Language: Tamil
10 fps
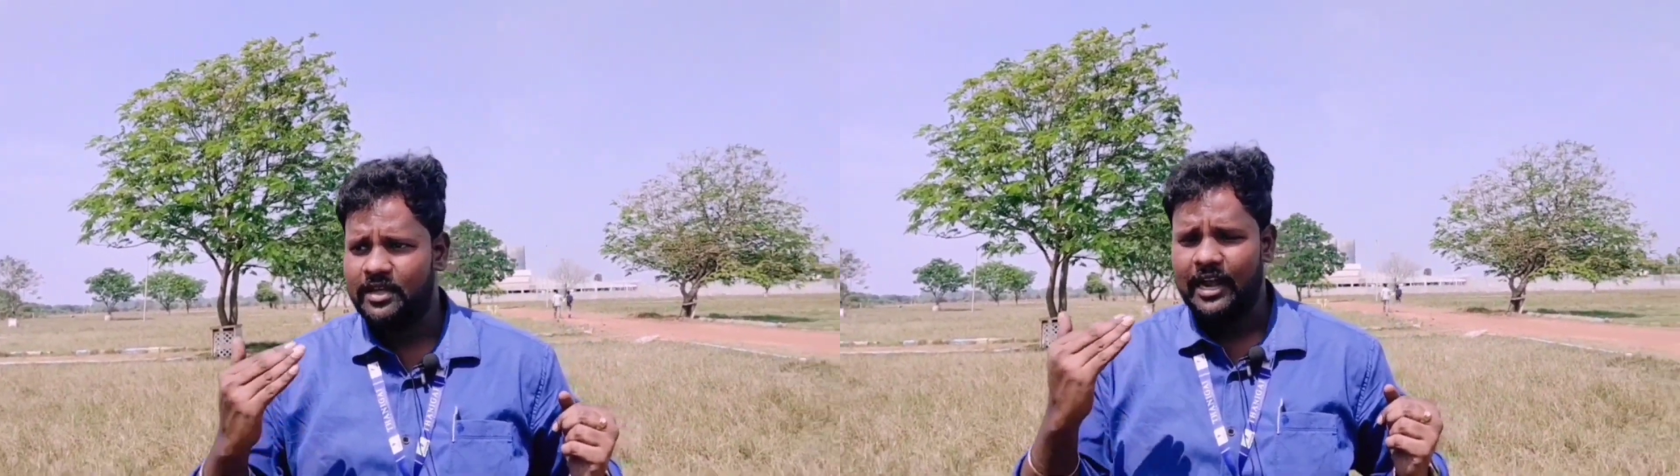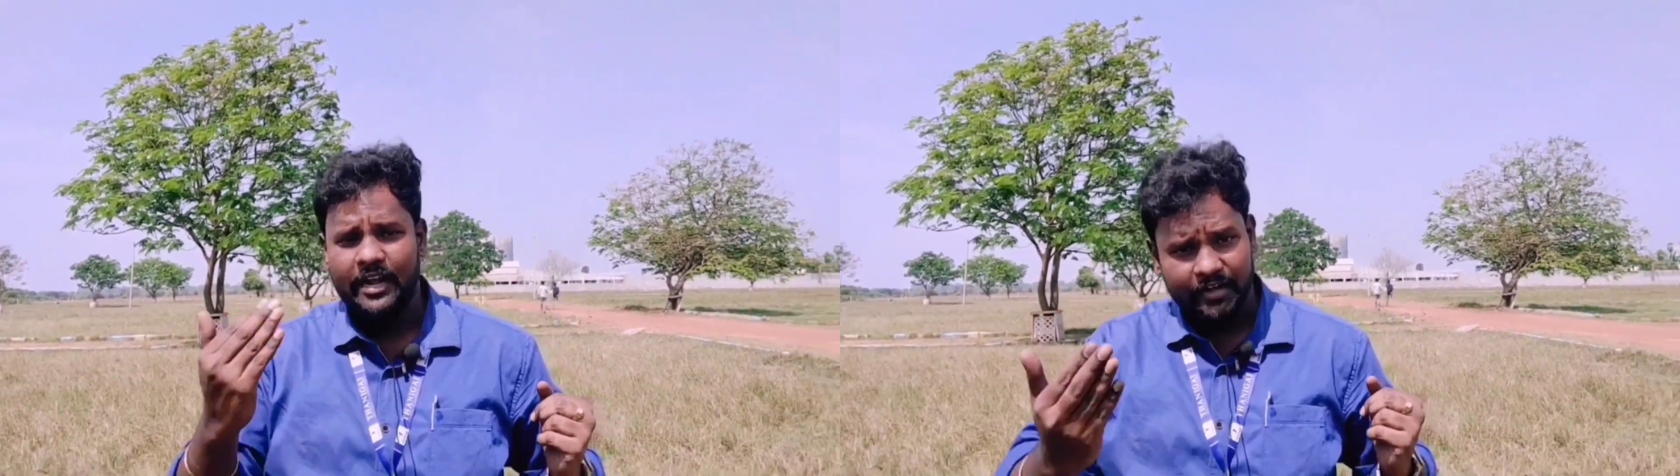
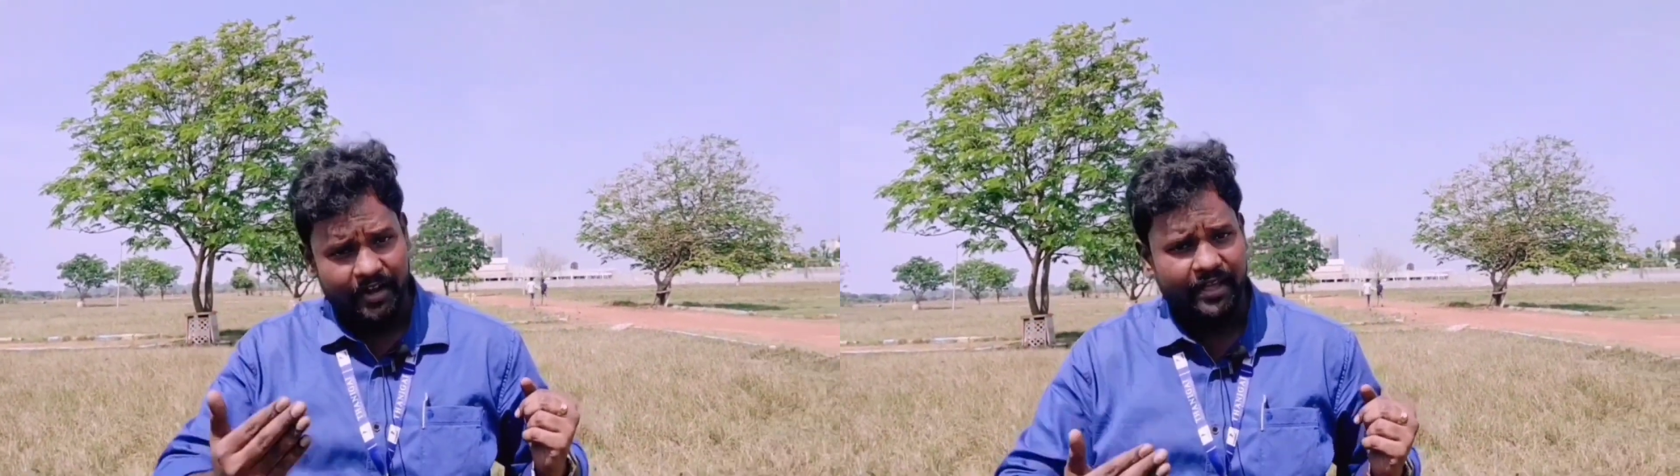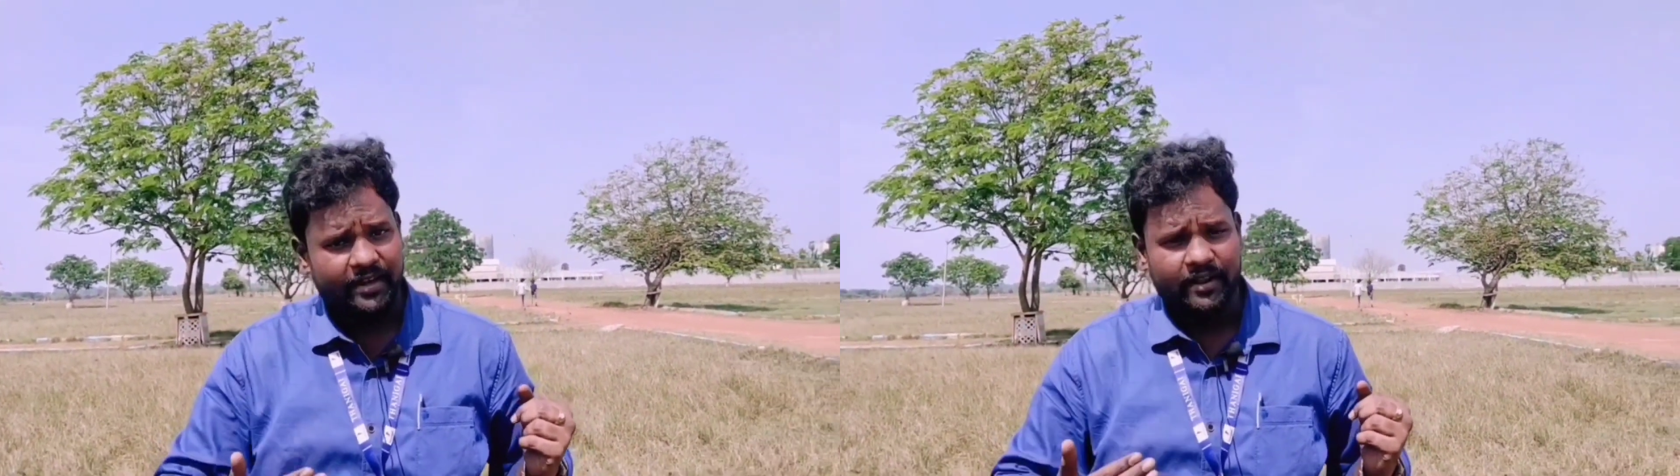கலெக்டர்
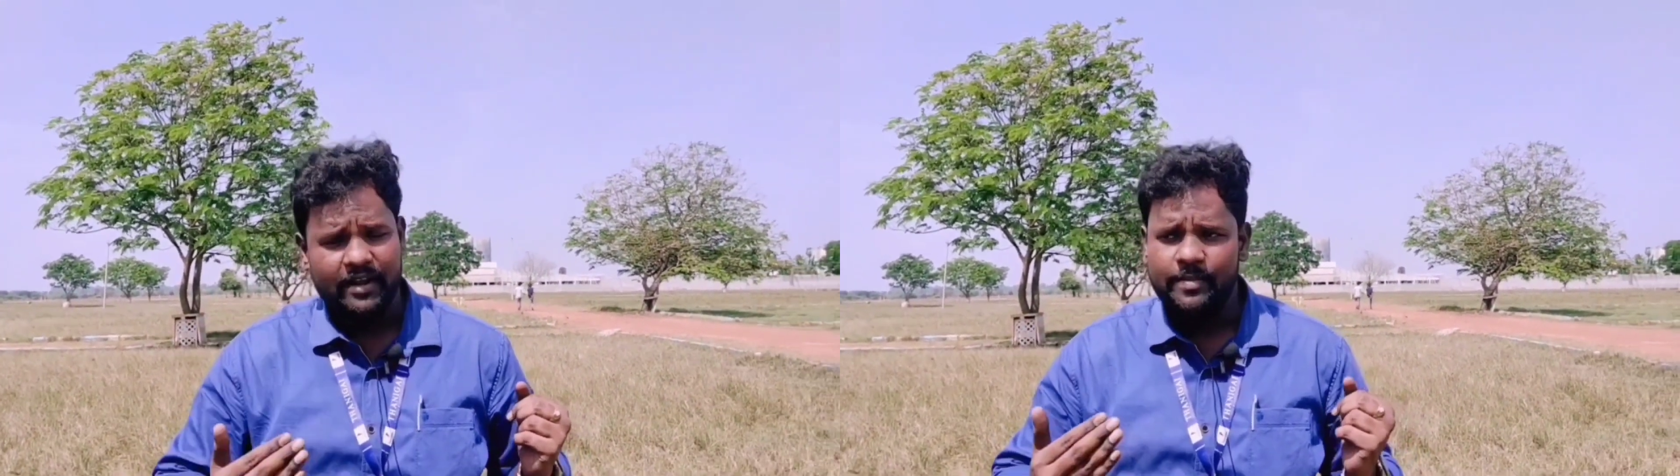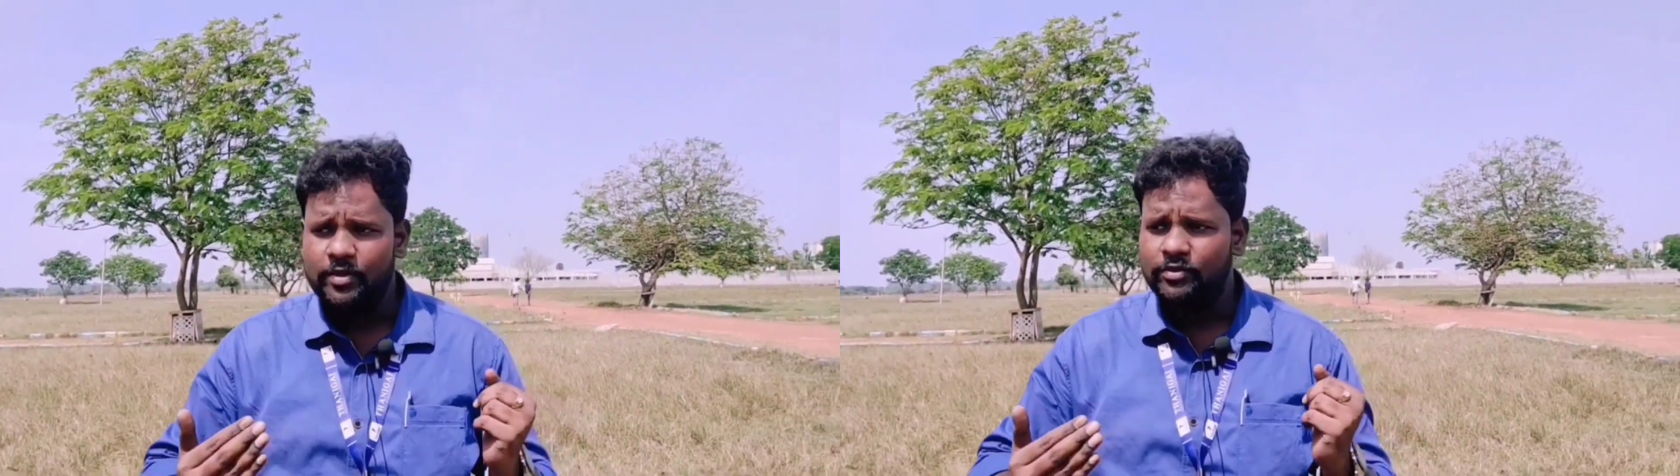நகர்
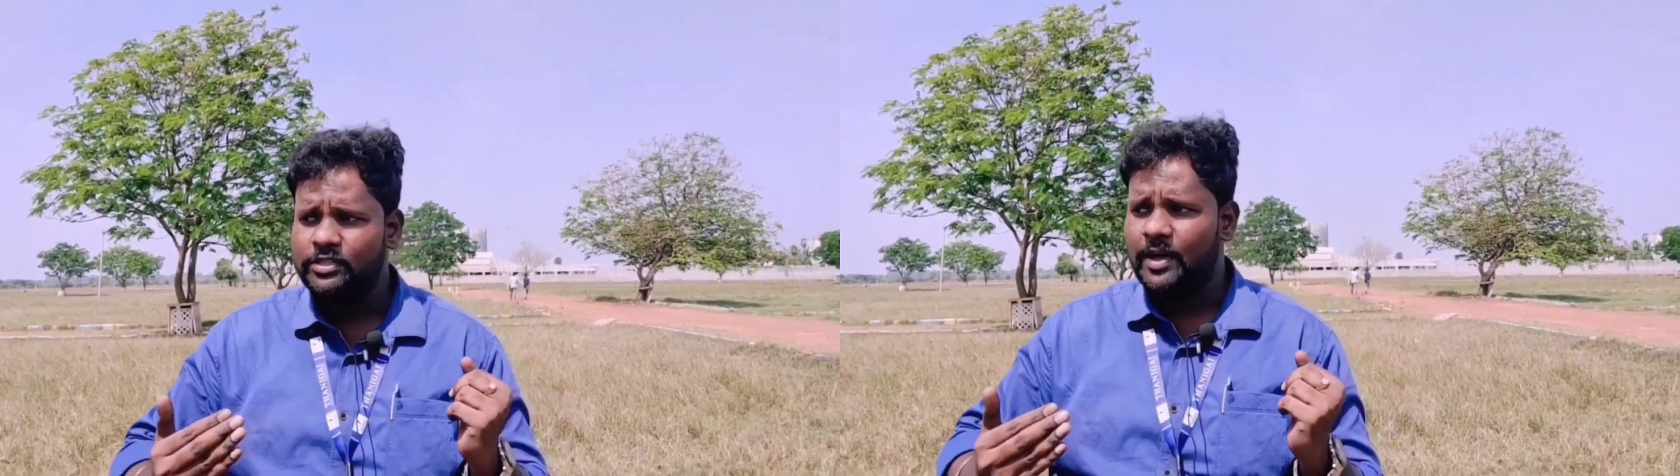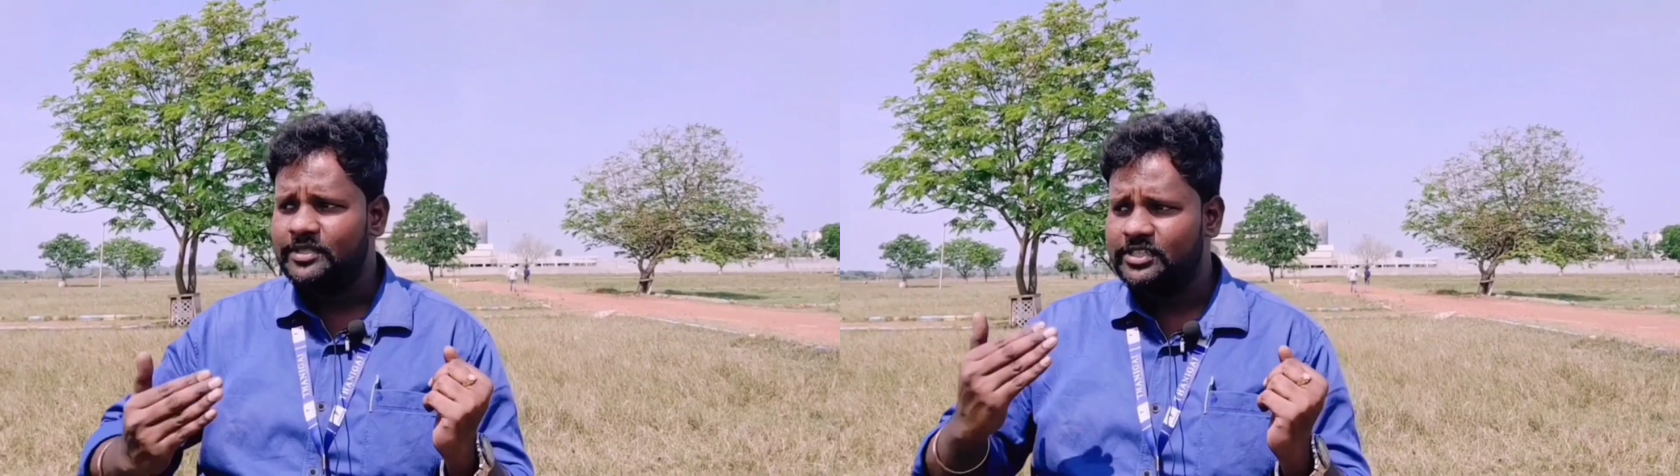எல்லாமே
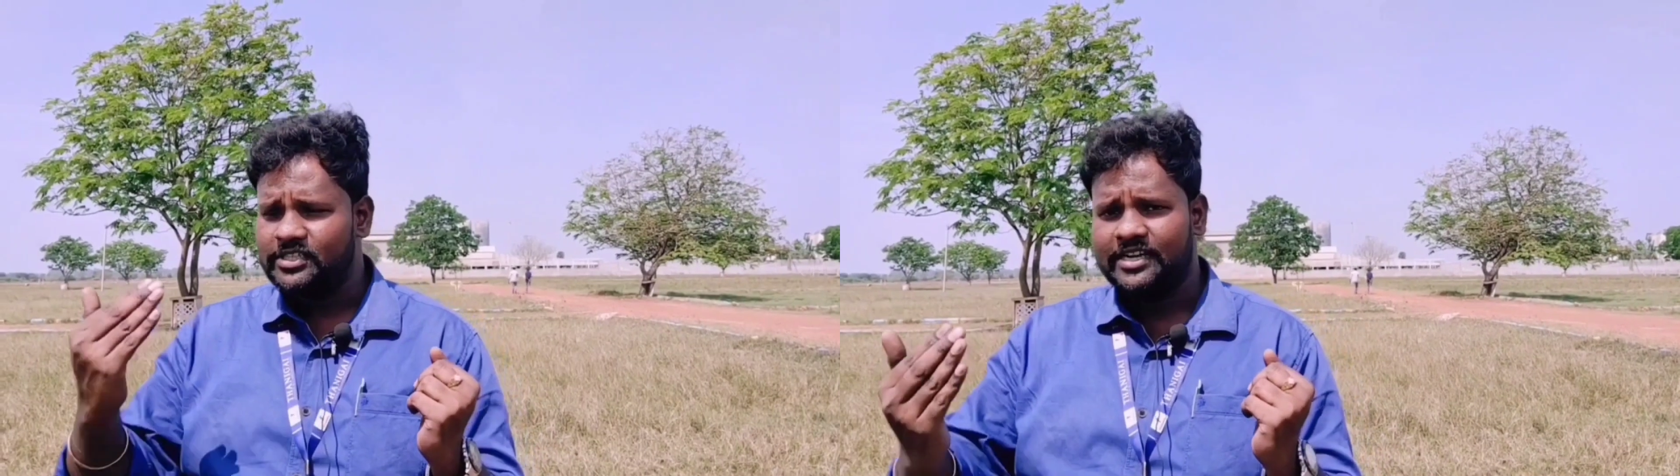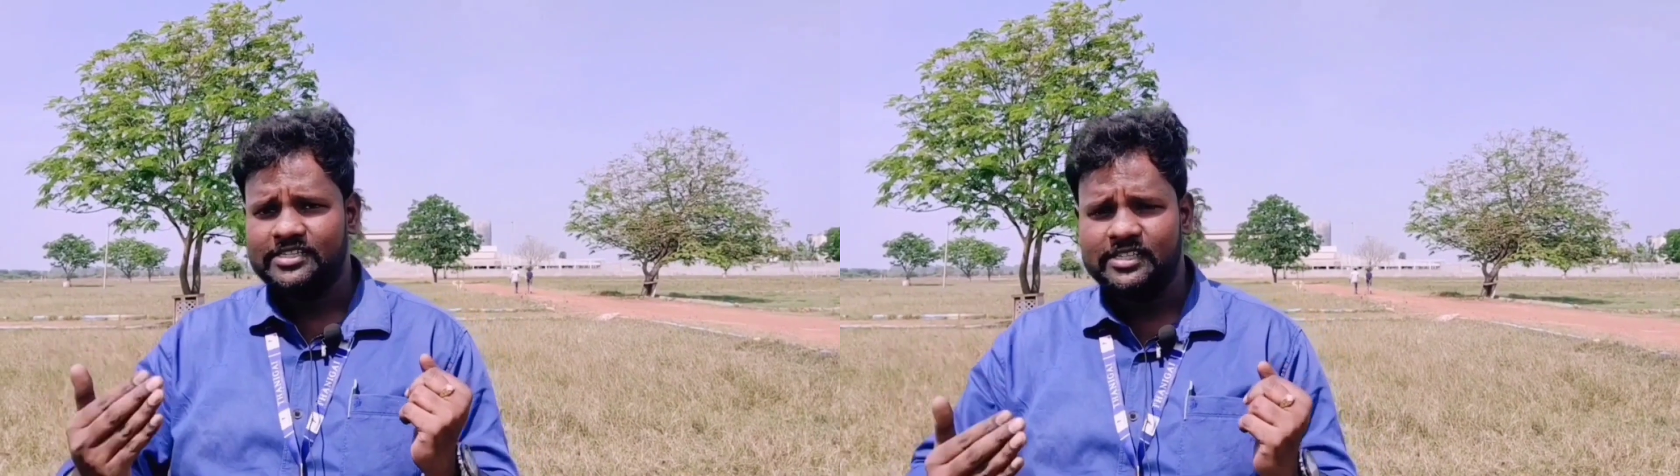வந்து
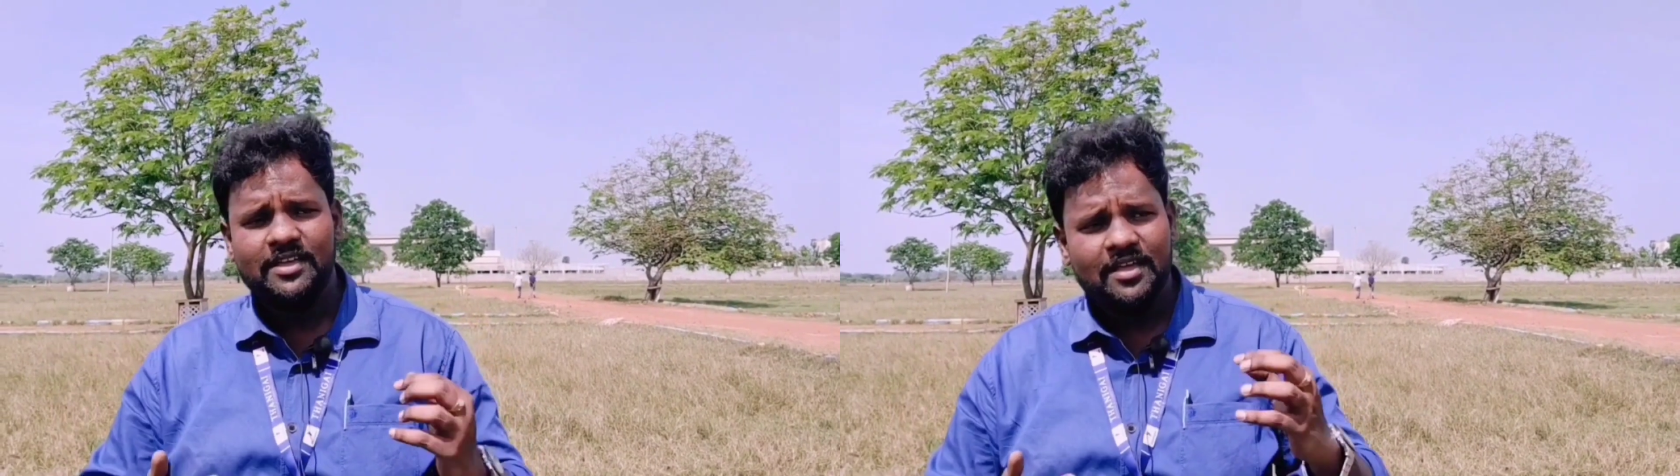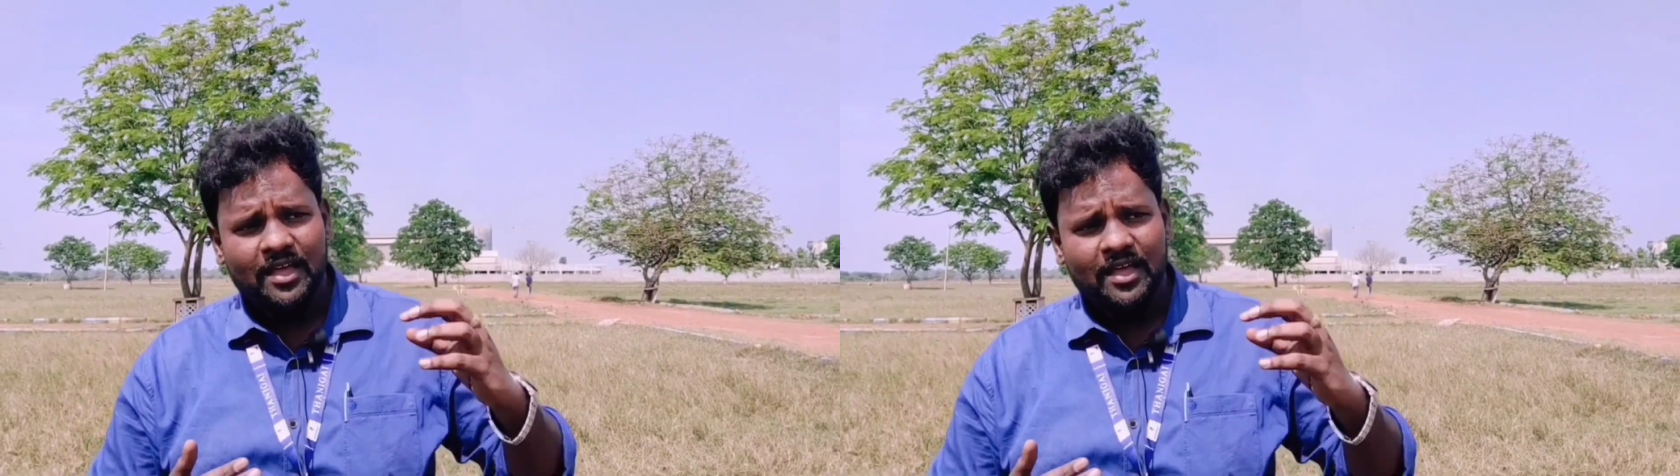அப்ரிசியேஷன் கிடச்சிது